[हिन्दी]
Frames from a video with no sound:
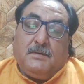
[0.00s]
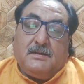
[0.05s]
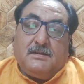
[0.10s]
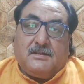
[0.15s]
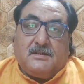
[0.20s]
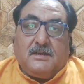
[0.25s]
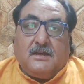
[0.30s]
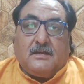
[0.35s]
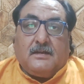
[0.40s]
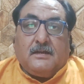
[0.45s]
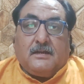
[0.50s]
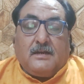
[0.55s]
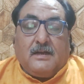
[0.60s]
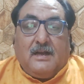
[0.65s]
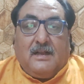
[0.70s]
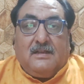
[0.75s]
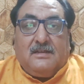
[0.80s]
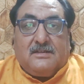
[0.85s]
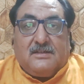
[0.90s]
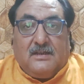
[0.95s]
पंचक
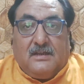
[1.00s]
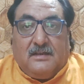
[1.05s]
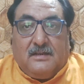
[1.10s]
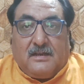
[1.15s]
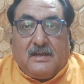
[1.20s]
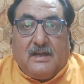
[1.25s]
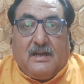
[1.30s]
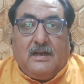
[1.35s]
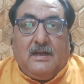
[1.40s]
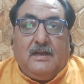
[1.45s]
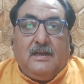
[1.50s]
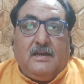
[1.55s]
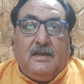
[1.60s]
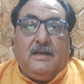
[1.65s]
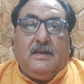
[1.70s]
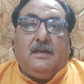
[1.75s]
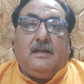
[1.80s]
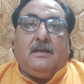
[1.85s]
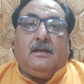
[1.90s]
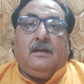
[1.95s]
काल चल रहा
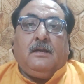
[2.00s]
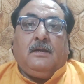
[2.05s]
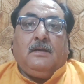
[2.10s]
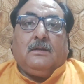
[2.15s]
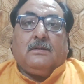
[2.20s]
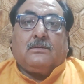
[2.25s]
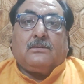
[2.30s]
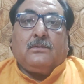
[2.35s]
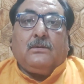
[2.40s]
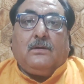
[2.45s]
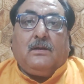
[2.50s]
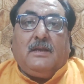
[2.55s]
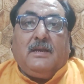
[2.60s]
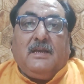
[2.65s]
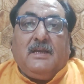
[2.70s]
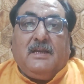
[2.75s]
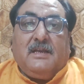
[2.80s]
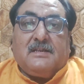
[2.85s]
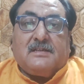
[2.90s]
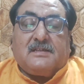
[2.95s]
है तो
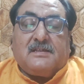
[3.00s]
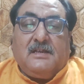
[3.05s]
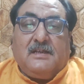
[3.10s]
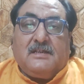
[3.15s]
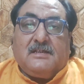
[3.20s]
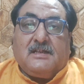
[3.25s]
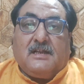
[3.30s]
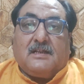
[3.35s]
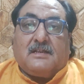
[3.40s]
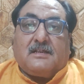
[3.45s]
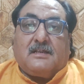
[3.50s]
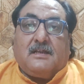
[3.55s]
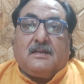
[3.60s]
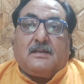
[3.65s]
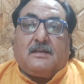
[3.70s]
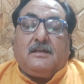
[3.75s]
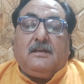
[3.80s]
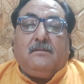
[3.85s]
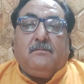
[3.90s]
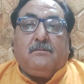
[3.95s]
ऐसे
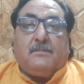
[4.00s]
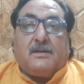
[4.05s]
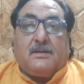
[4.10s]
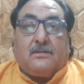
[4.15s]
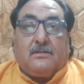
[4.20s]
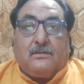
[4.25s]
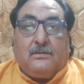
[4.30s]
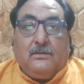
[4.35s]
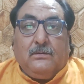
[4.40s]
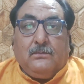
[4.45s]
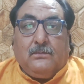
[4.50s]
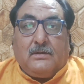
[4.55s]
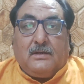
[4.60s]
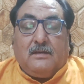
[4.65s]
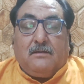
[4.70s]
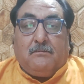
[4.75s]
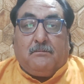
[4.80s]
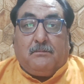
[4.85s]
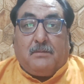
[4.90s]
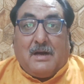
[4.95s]
जातक की मृत्यु
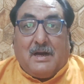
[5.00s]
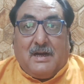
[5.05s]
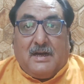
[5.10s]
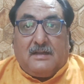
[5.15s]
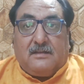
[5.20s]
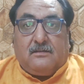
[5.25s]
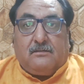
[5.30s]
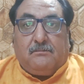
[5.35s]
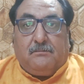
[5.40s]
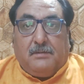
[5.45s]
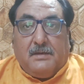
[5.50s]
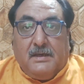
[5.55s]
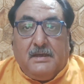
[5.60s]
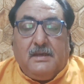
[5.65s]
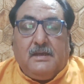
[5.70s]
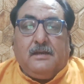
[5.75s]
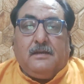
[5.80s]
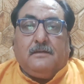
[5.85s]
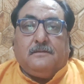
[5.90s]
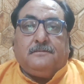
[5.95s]
के बाद
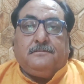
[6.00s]
भी